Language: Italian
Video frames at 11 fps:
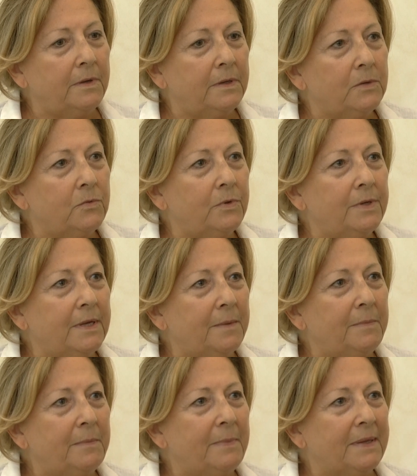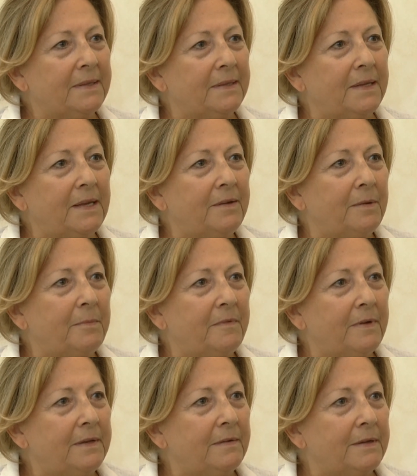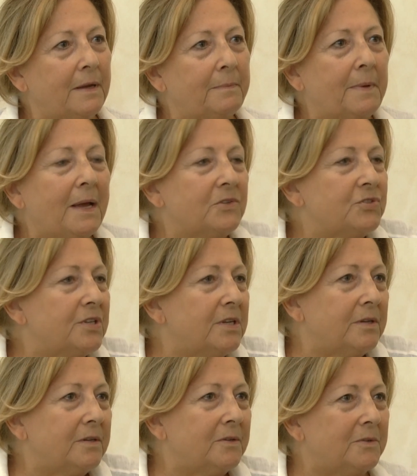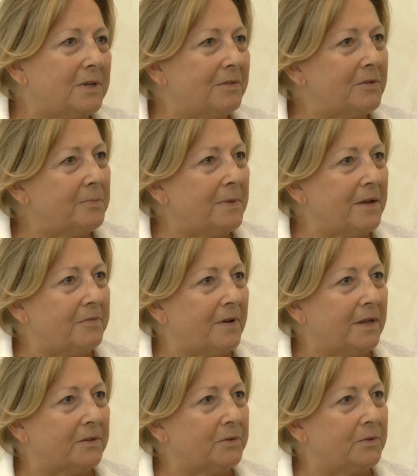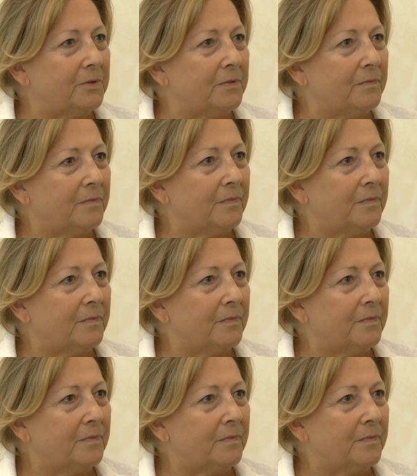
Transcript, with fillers: il cuore che mi batteva, mi veniva da piangere, non l'avevo mai fatto.